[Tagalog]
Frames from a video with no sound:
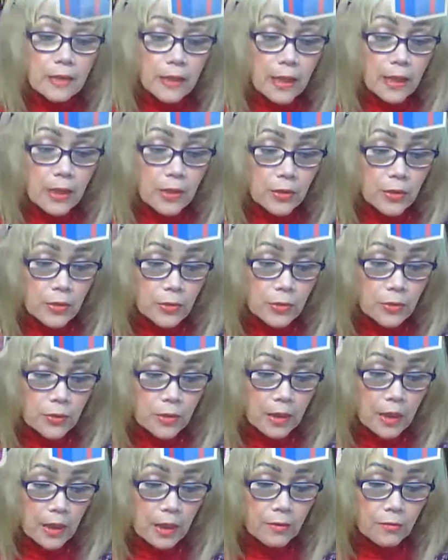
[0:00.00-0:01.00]
Thank you
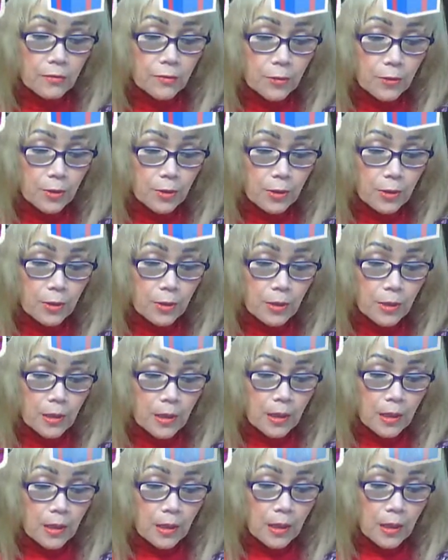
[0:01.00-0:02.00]
Dang for
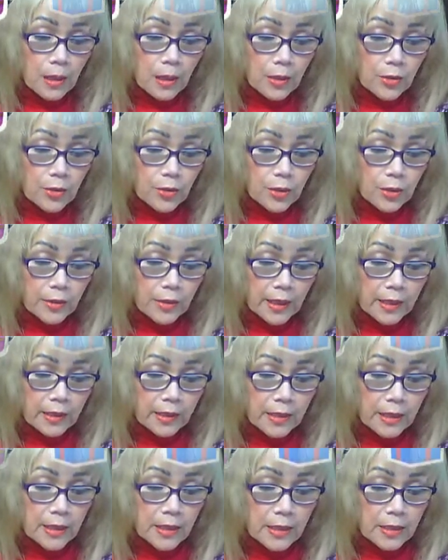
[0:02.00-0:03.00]
uh, your
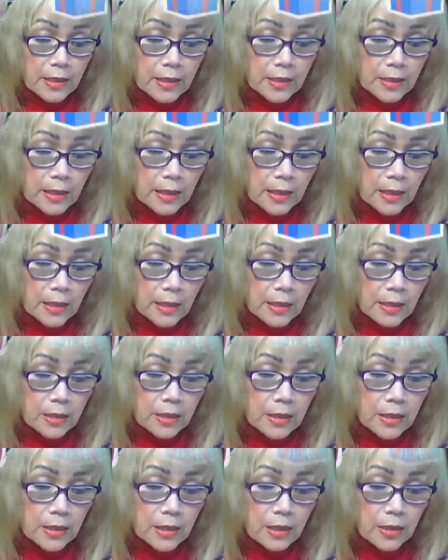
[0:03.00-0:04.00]
greetings. Uh,
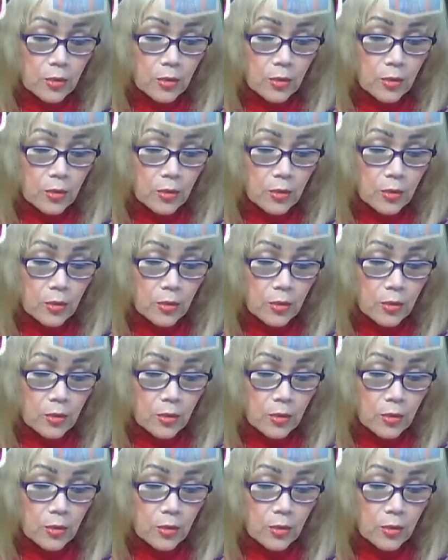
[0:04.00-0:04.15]
si